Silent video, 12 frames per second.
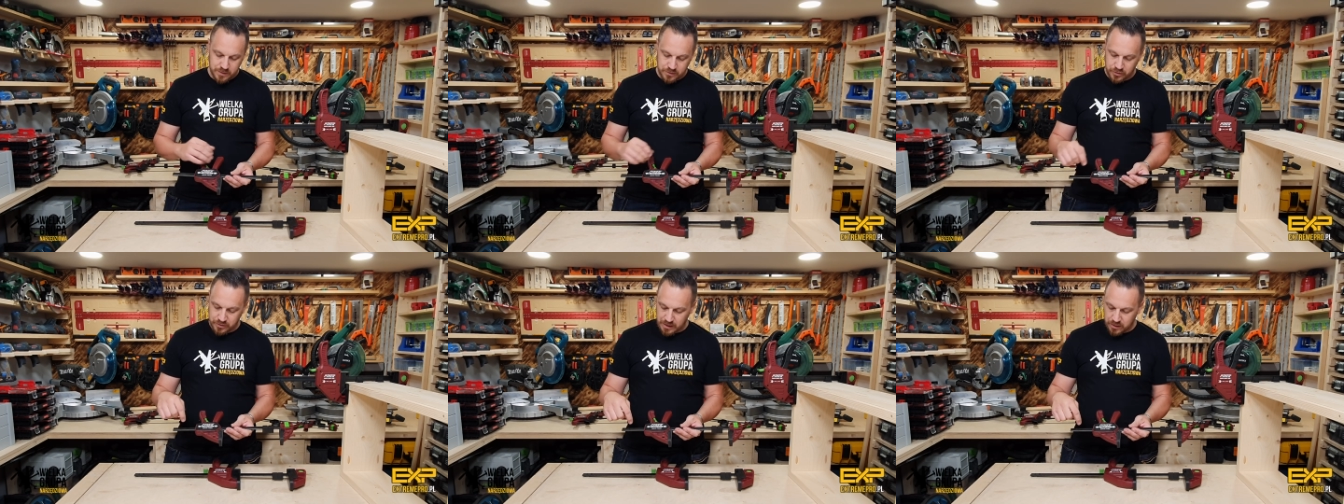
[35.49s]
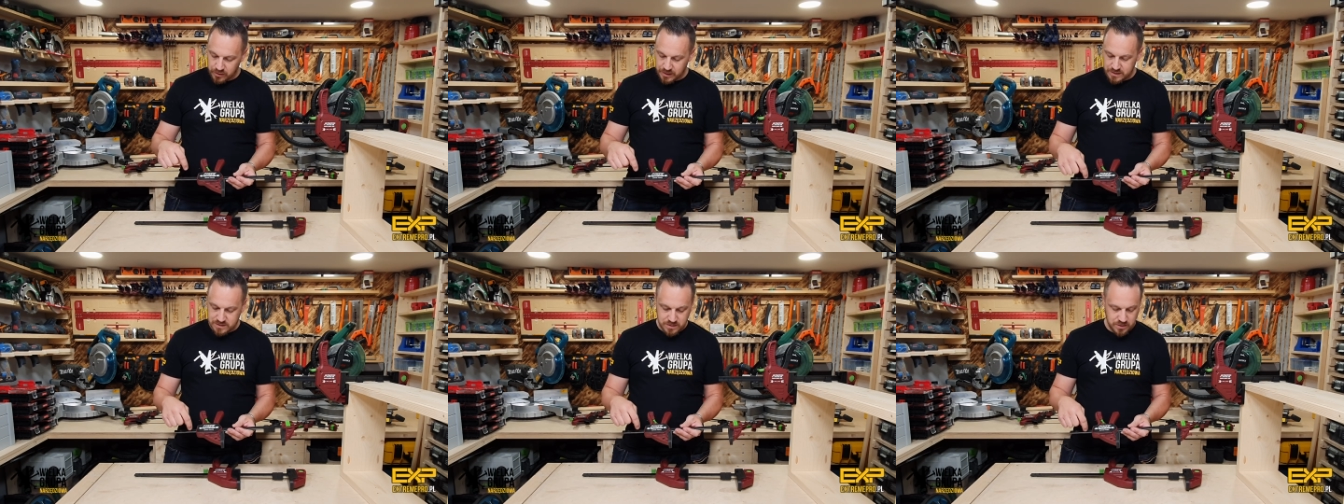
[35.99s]
Do tego
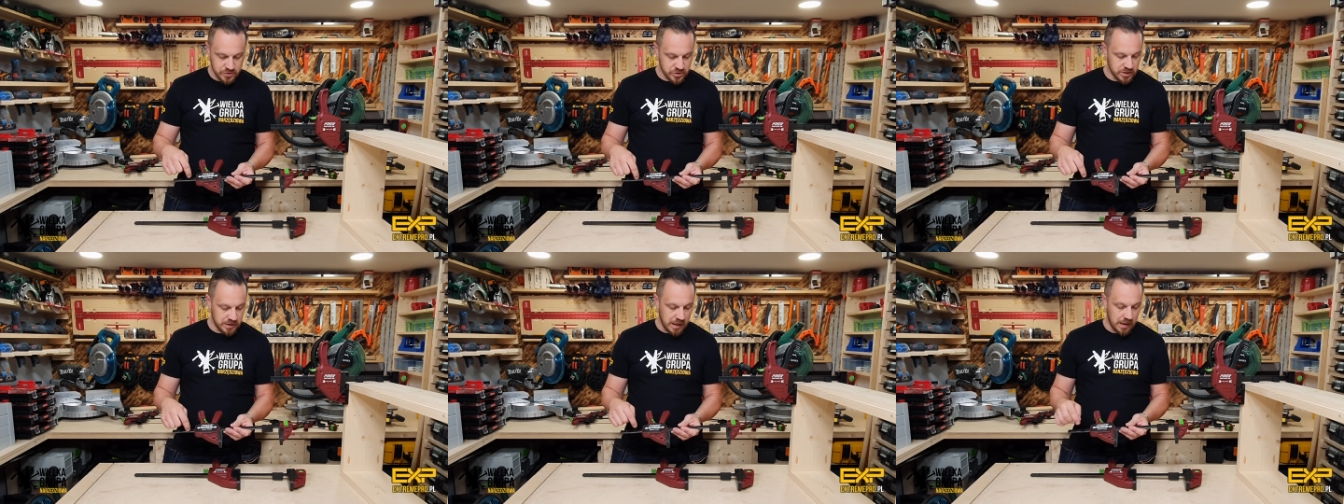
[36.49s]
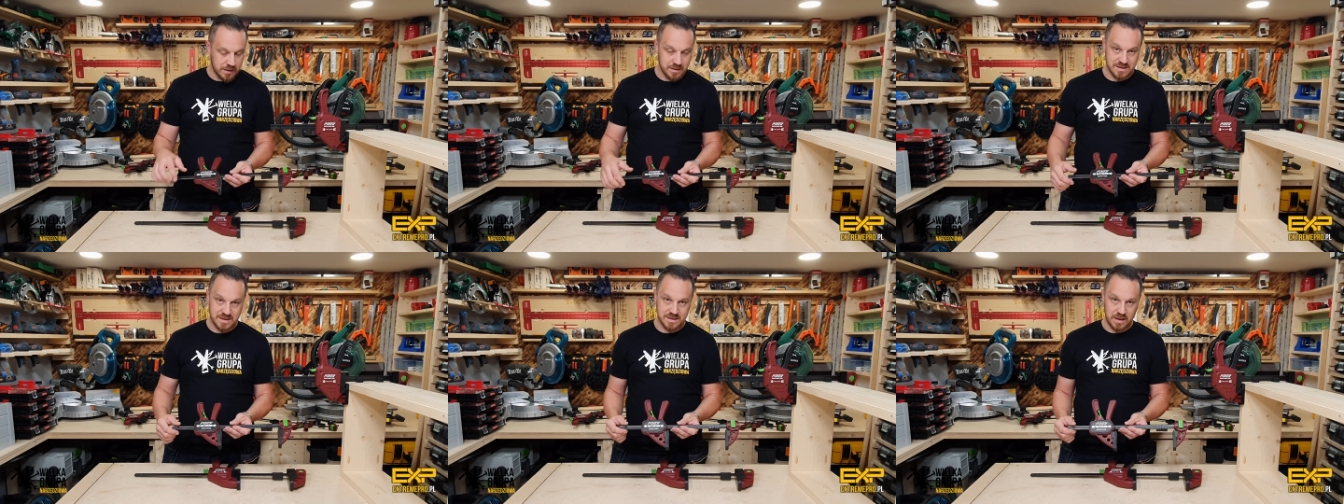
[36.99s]
jest szyna
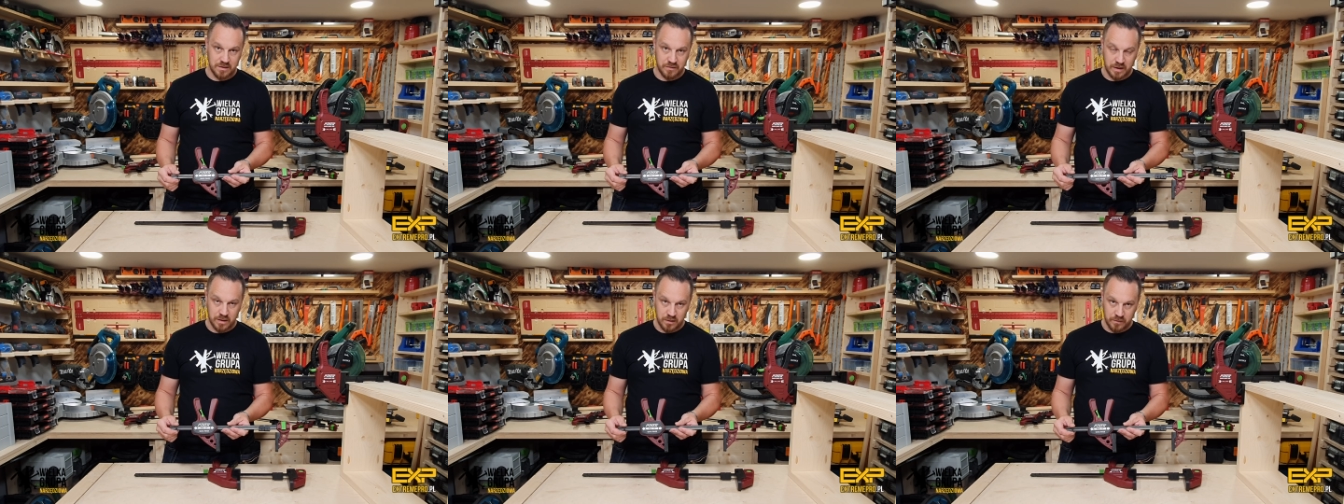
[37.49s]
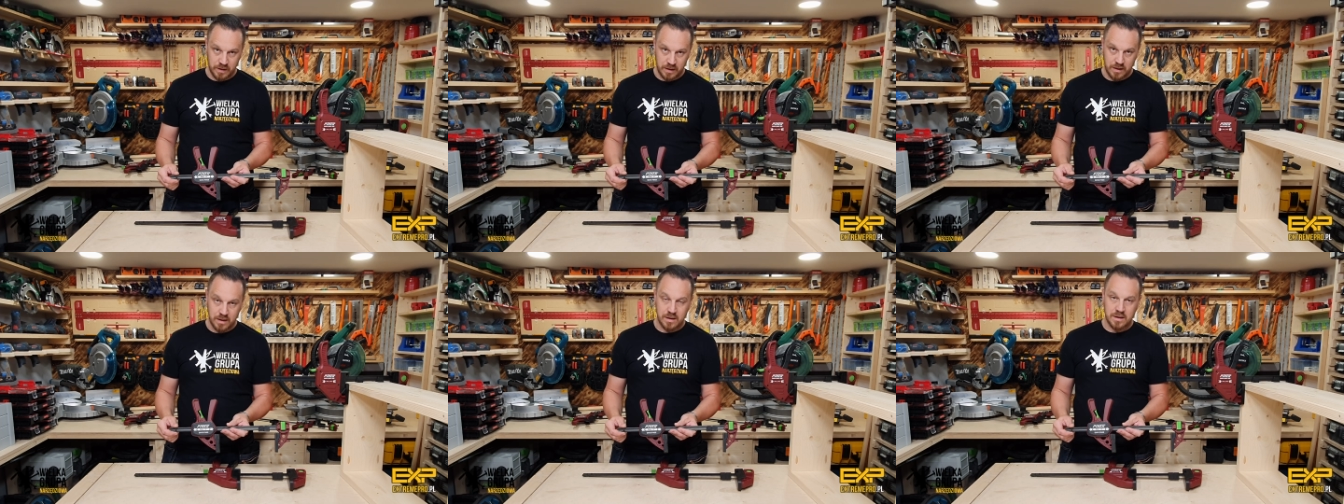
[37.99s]
ze stali
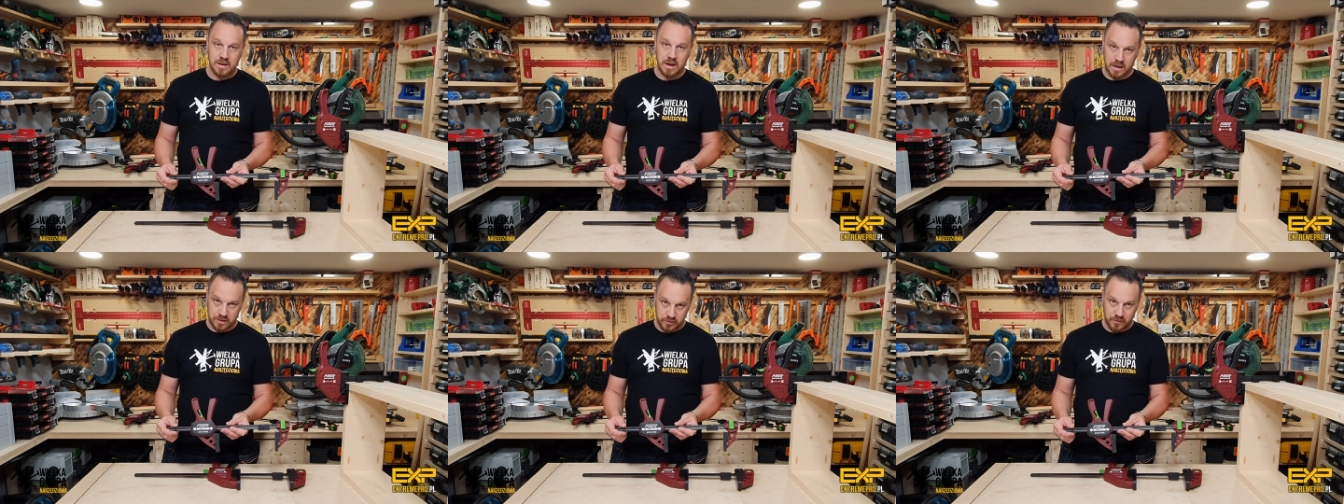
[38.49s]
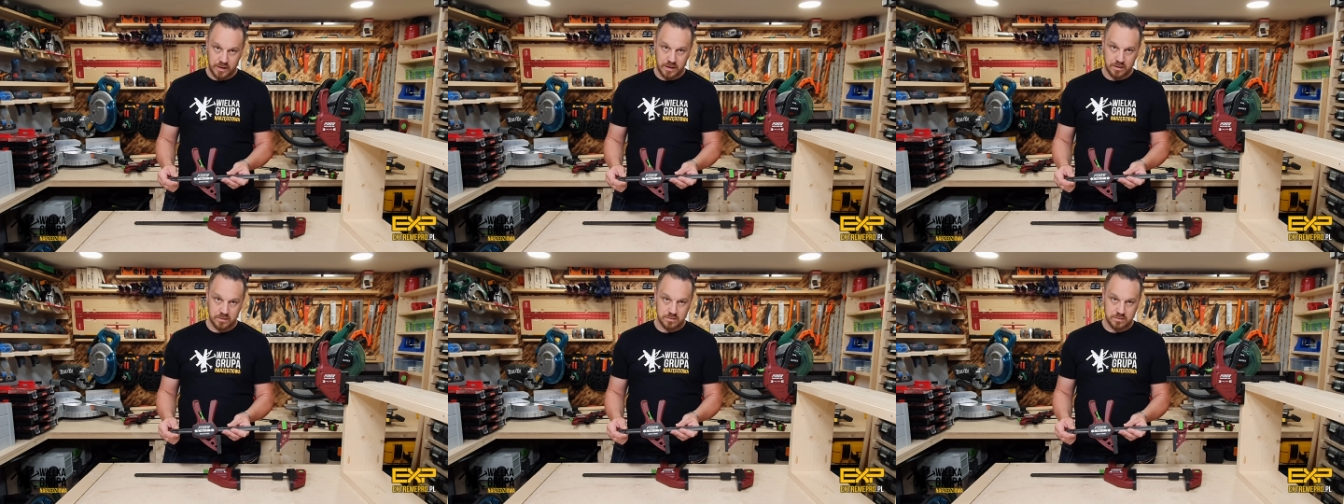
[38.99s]
węglowej hartowana.